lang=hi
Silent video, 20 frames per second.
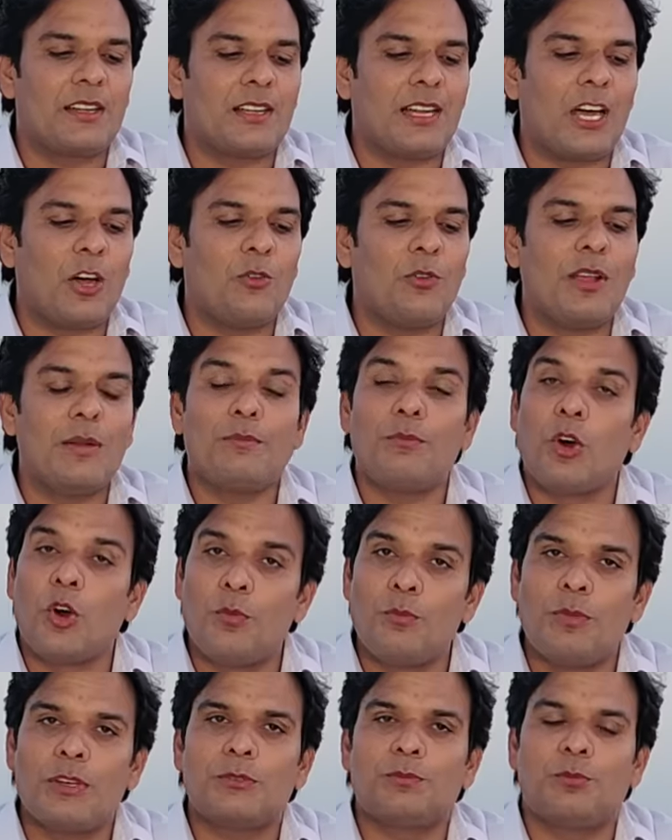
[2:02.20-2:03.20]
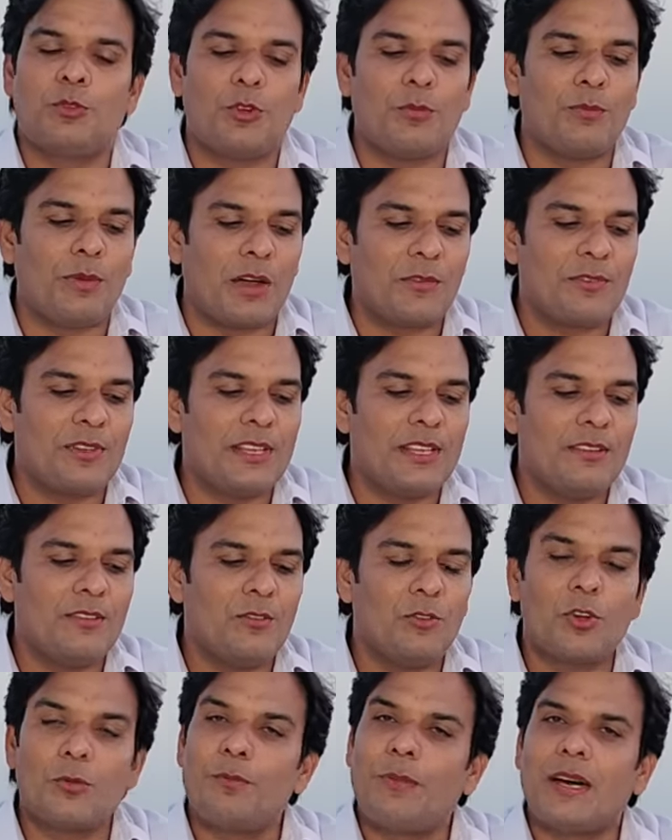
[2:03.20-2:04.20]
का गांव है मोहम्मदपुर माफ़ी
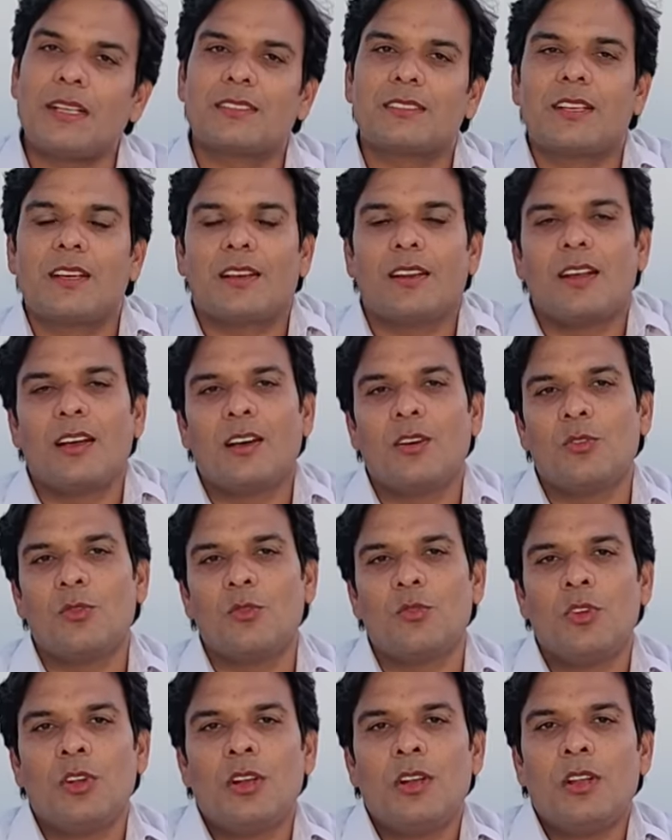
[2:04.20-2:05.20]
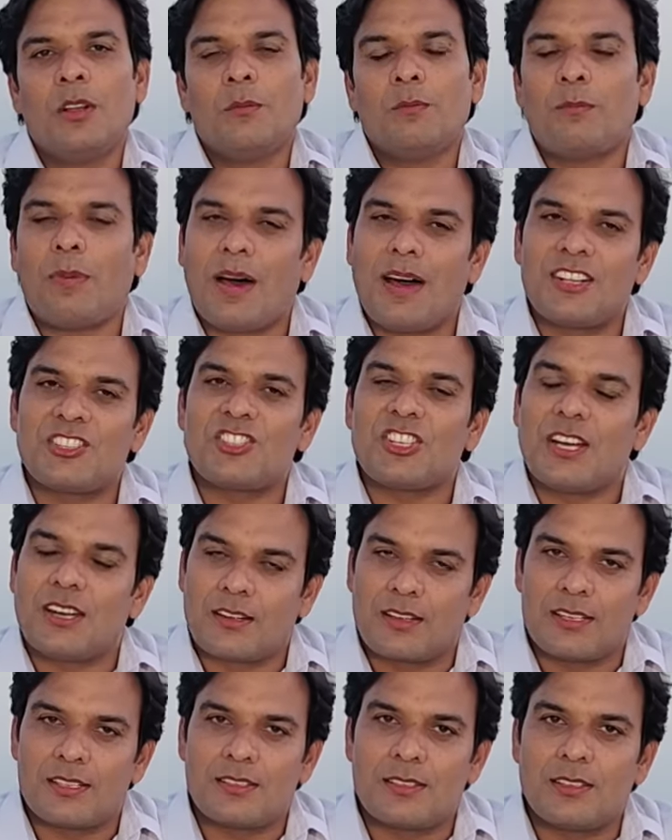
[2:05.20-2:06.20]
और बात कर रहा हूँ पाँच
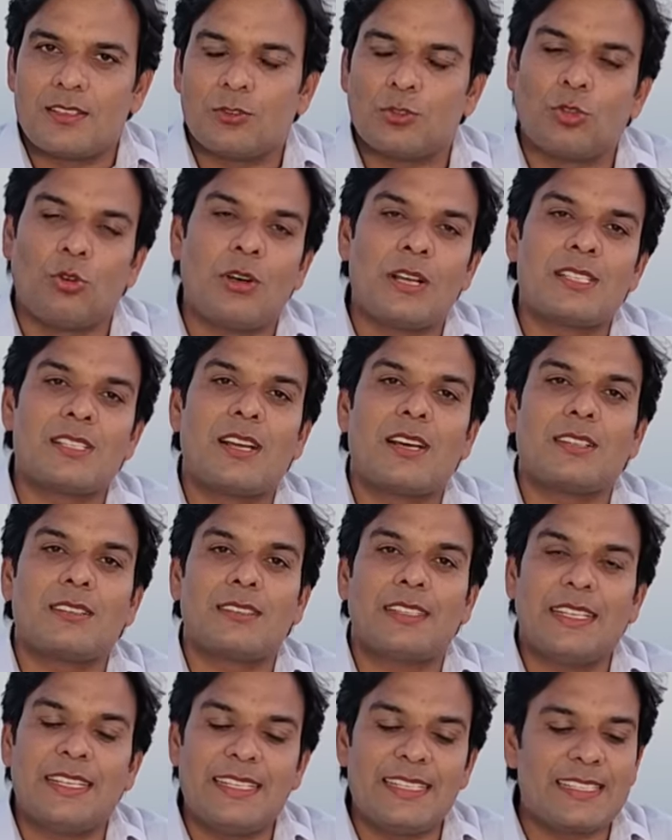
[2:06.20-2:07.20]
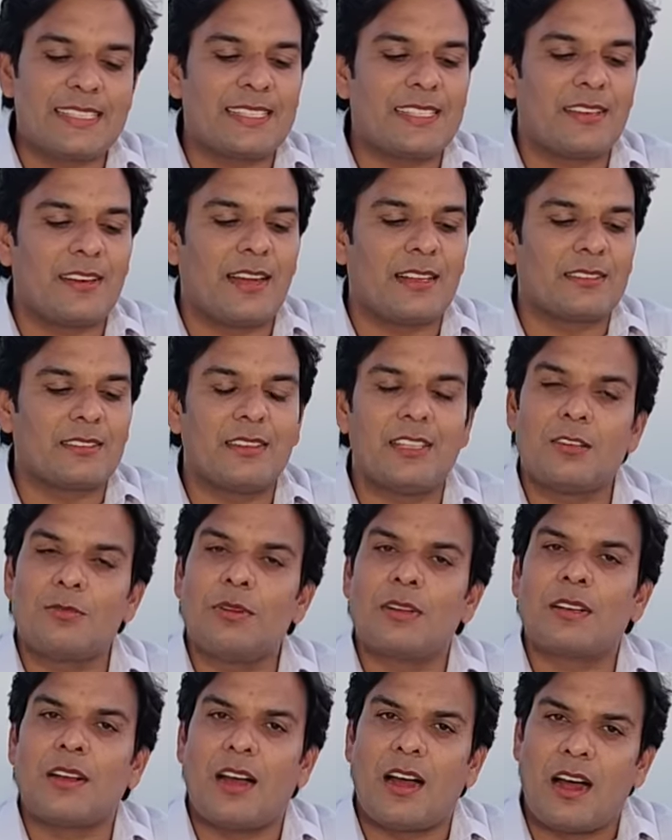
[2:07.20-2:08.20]
अगस्त दो की रात
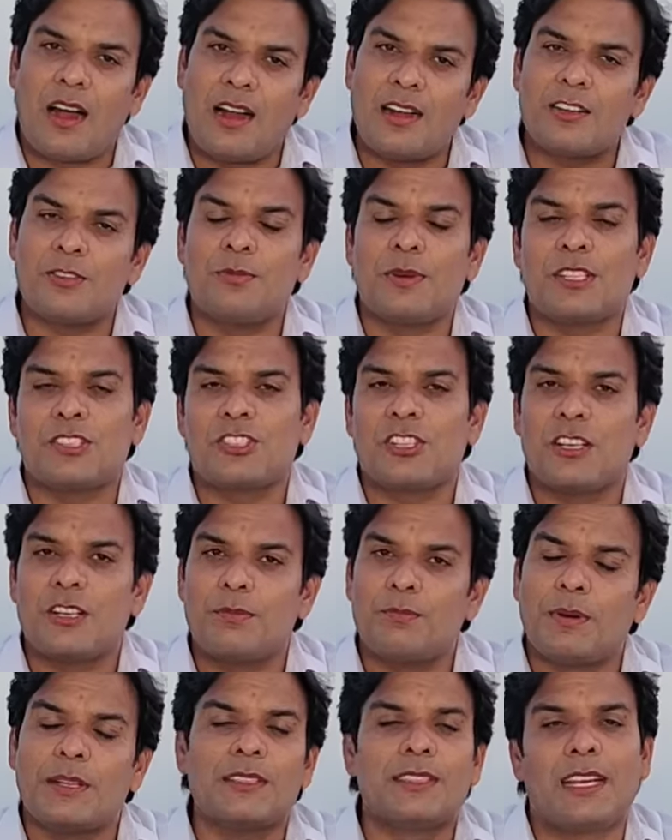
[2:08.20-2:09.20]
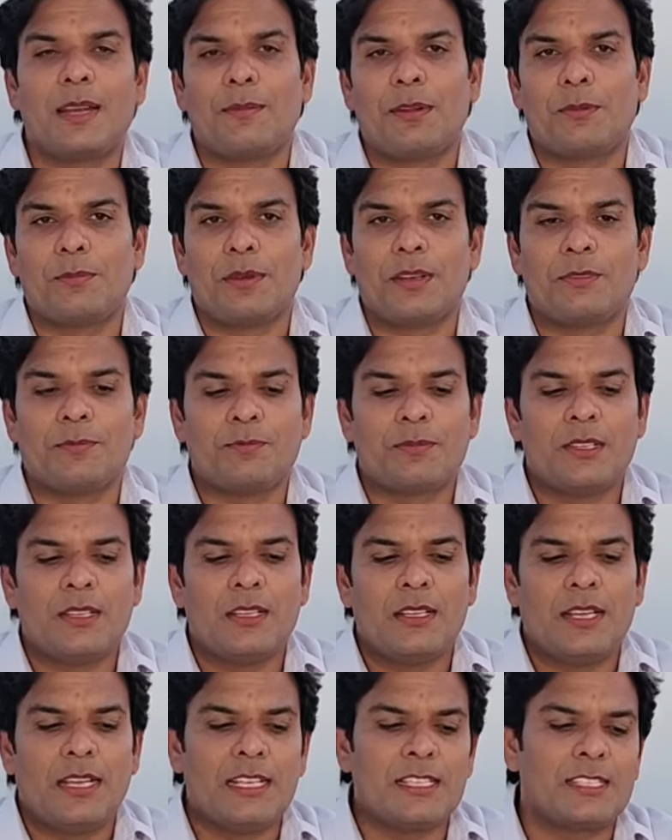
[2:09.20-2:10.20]
लगभग आठ बजकर पंद्रह मिनट पर
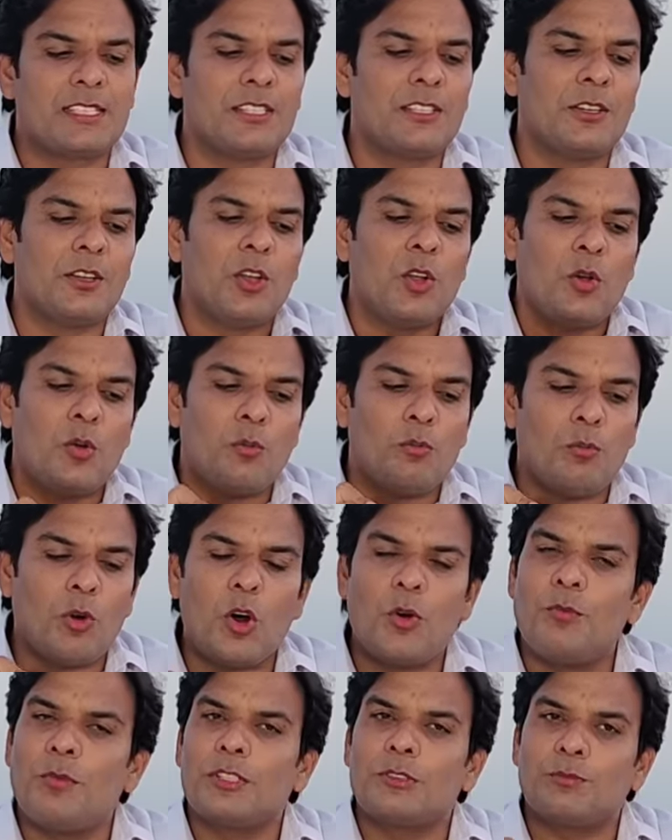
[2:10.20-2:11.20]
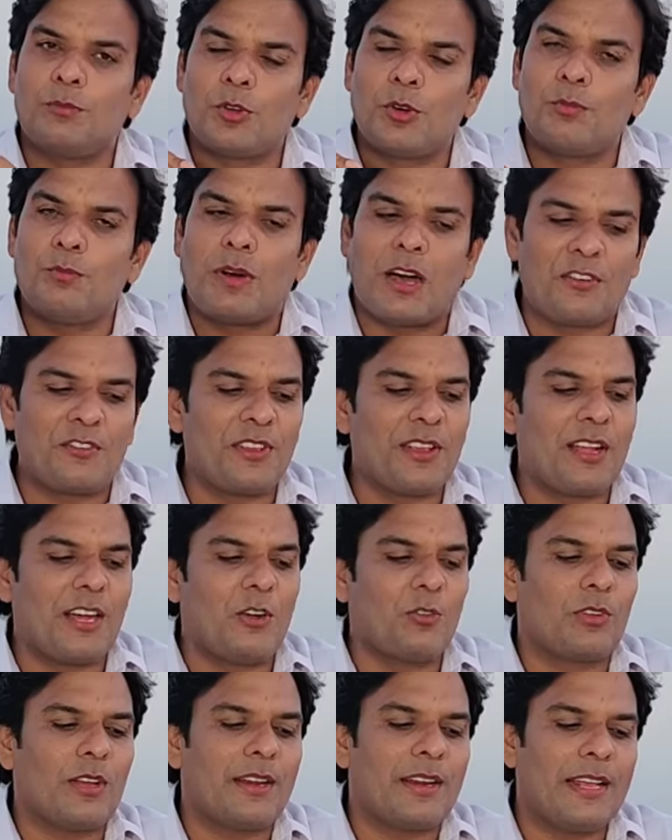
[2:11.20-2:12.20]
इस मोहम्मदपुर माफ़ी
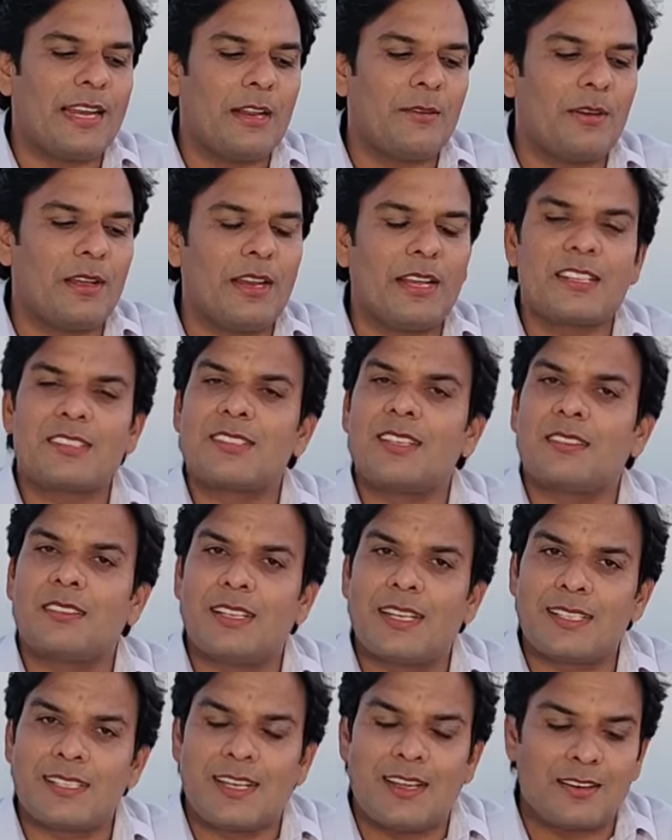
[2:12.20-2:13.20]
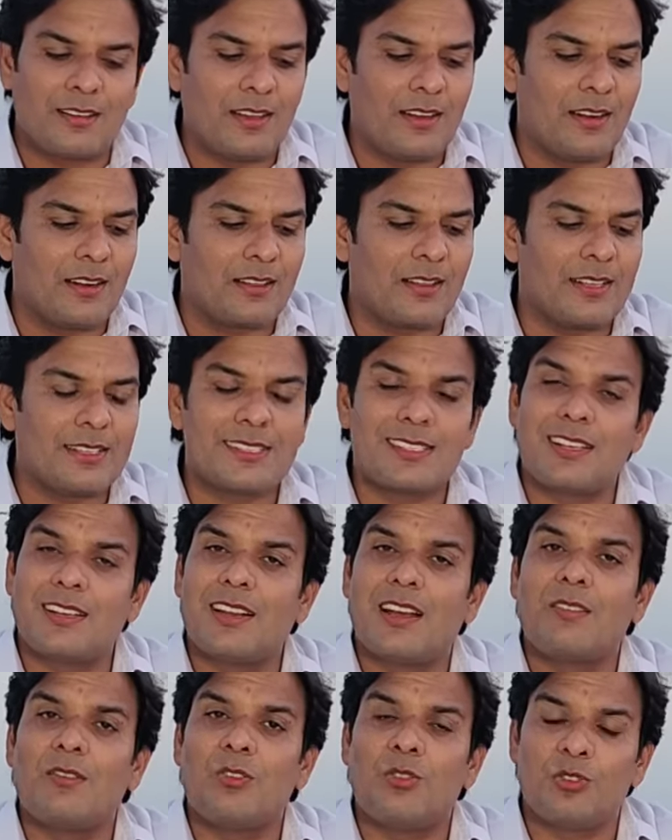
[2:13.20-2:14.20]
गाँव का रहने वाला एक सत्रह साल का लड़का जिसका
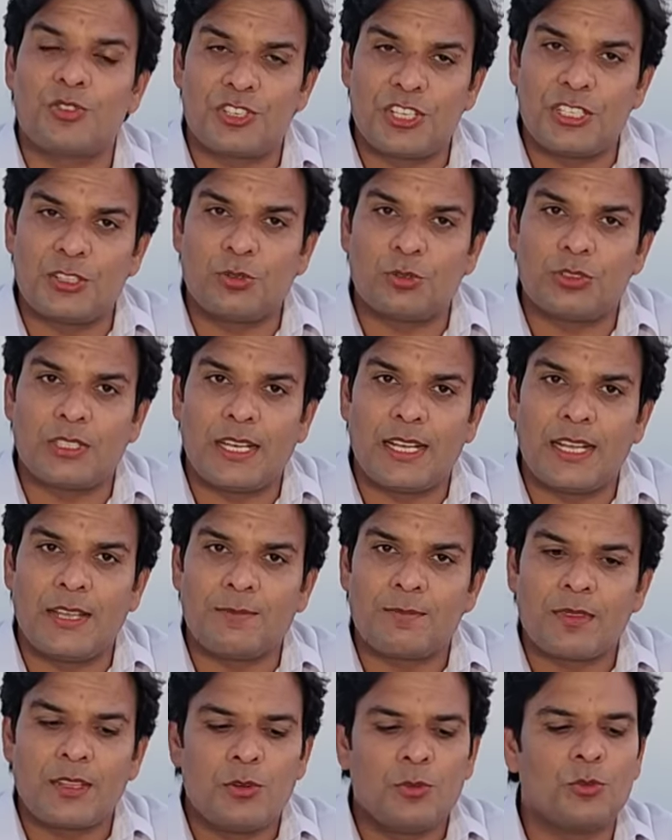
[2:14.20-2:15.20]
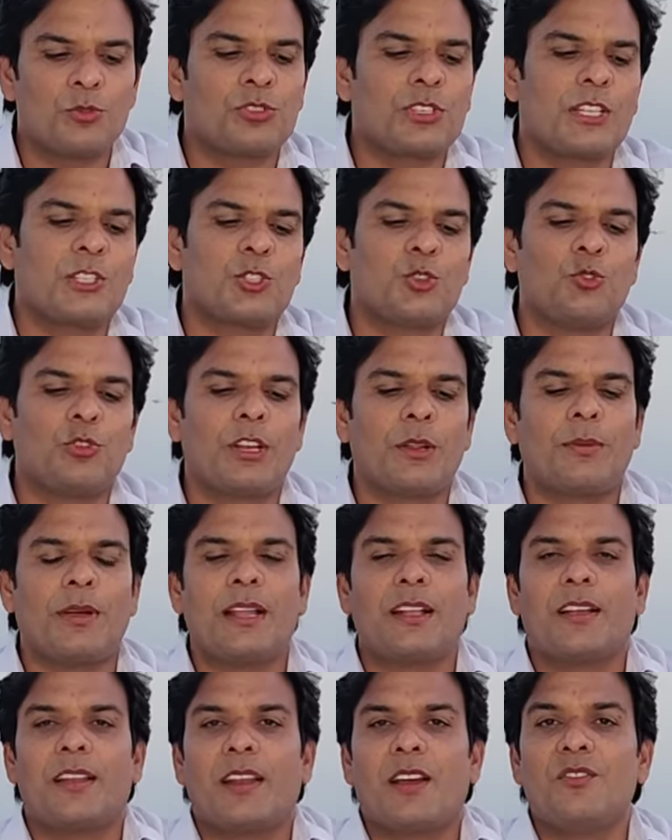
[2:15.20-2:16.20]
नाम खुर्शीद होता है उसका छोटे
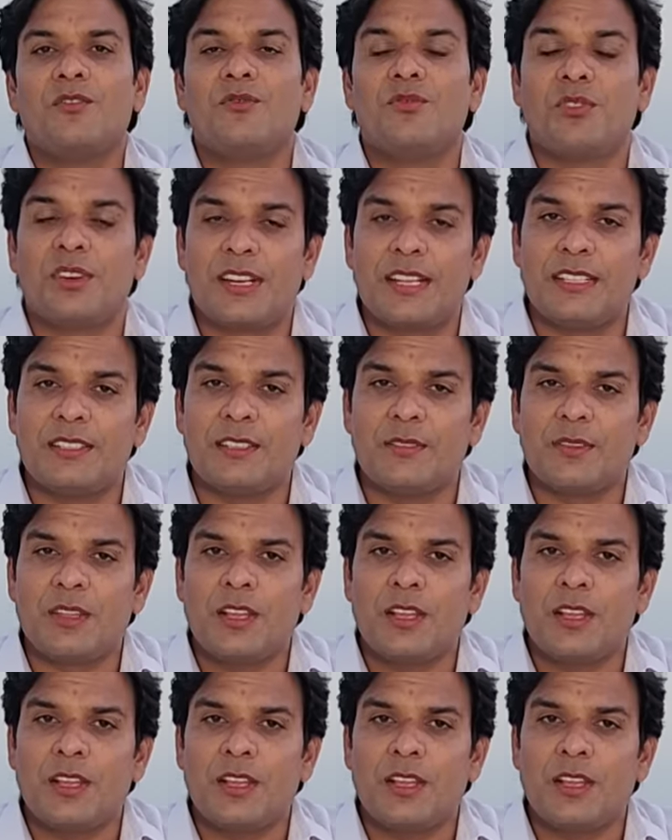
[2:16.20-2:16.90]
भाई का नाम फरीद